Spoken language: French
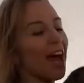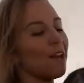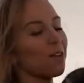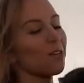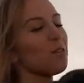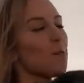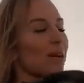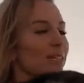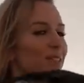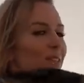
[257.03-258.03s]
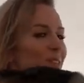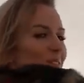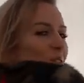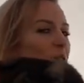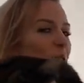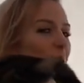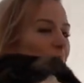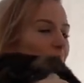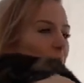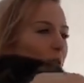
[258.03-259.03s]
Alors, je vous présente
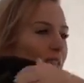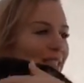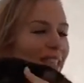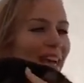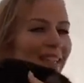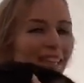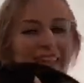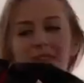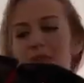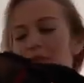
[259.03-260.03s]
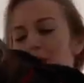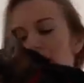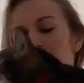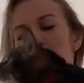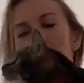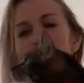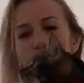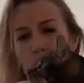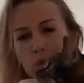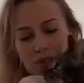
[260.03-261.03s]
Noméo, star des réseaux sociaux,
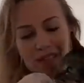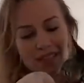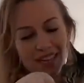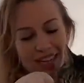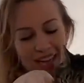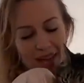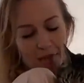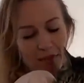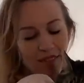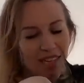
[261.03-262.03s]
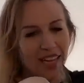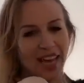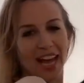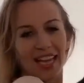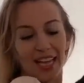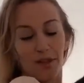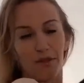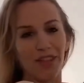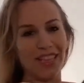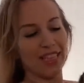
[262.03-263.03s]
compte Instagram. Il
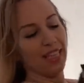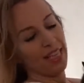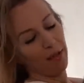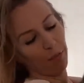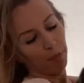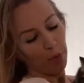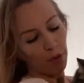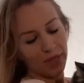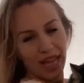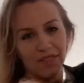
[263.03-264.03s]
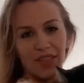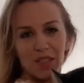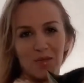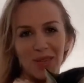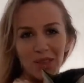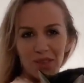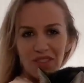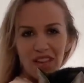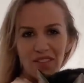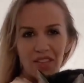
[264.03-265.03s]
fait des poses avec, tu m'as vu,
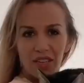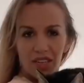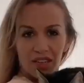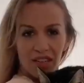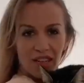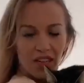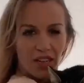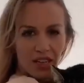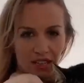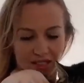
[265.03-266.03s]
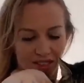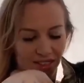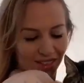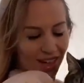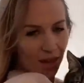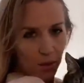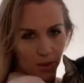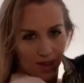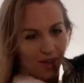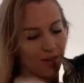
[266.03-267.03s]
Olivier, Tous les modèles, tous les modèles qui viennent, tous les modèles
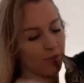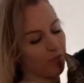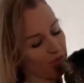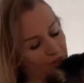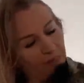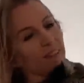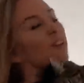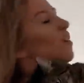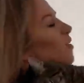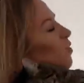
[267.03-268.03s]
d'Europe, de France.